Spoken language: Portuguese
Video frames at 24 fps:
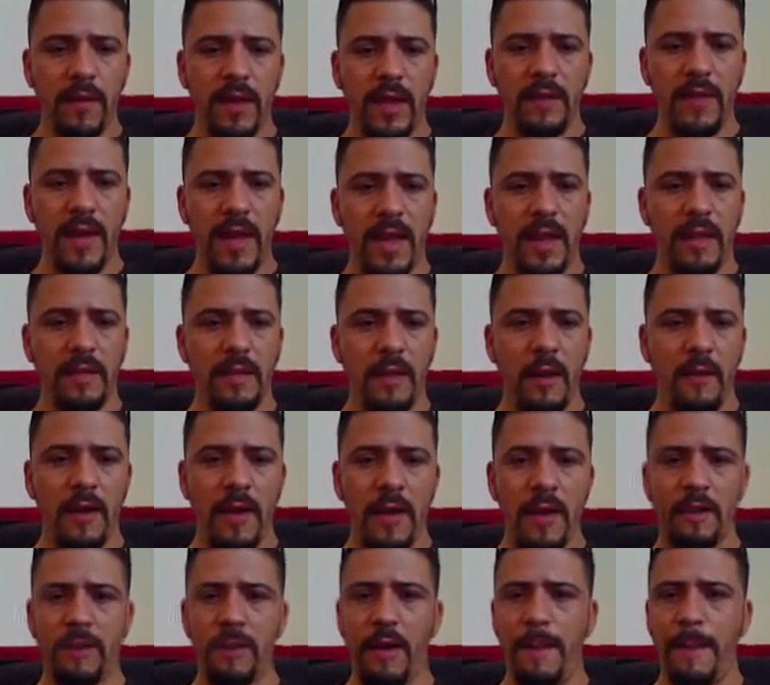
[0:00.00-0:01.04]
você vai
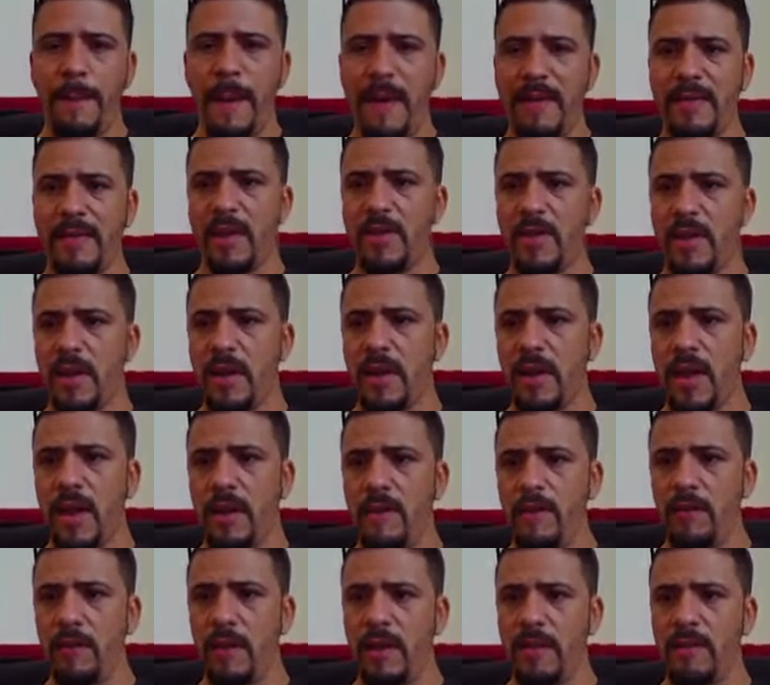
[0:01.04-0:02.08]
salvar na sua pasta de
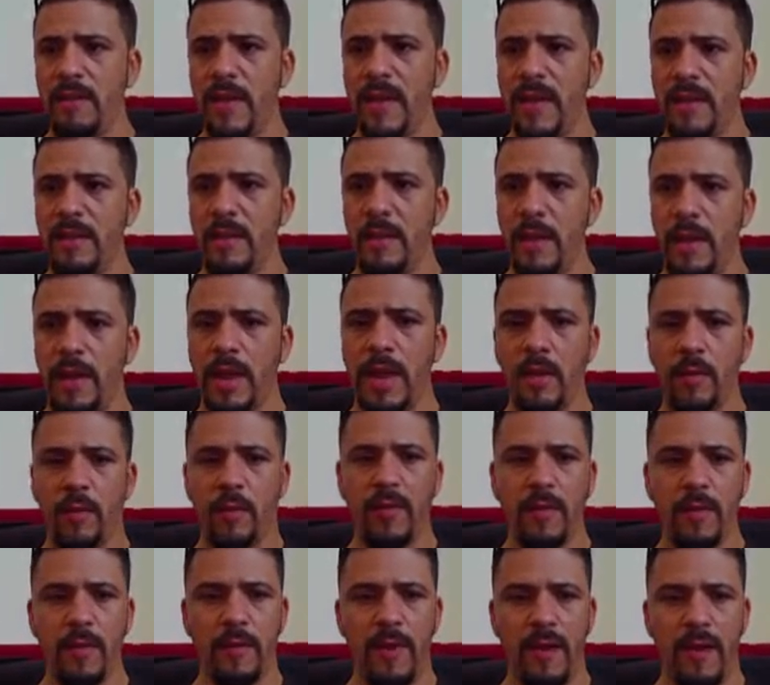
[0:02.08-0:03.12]
arquivos. Ó, as minhas estão
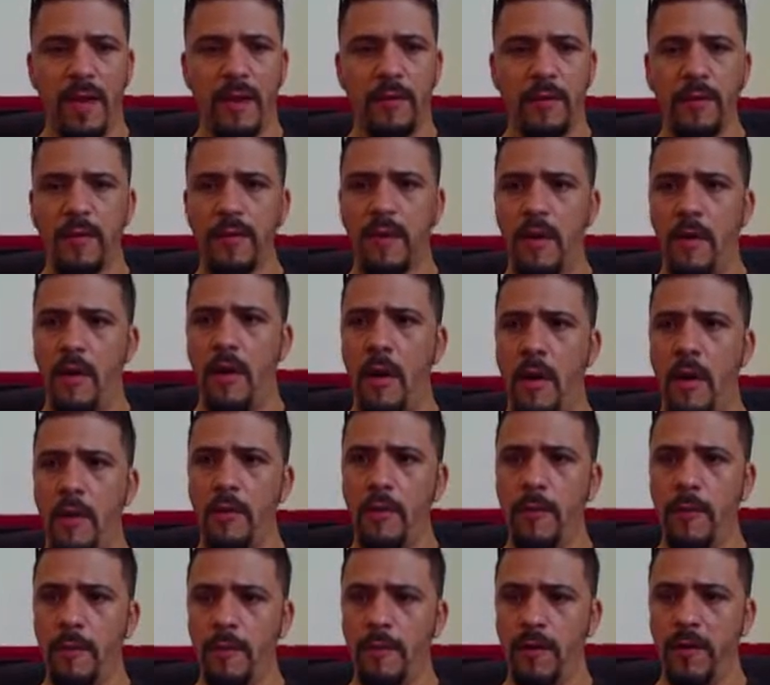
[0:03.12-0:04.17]
aqui, todos os meus arquivos em
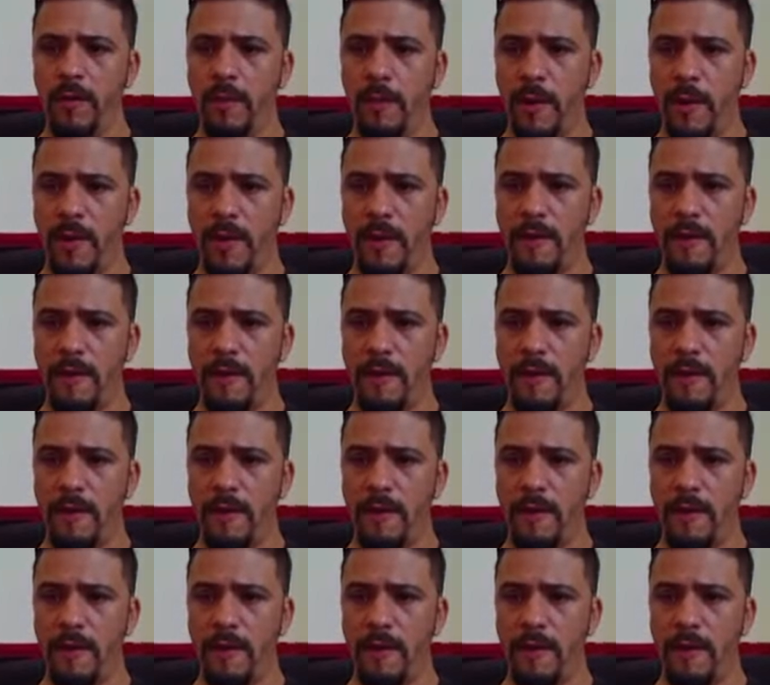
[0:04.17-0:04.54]
RAW, como vocês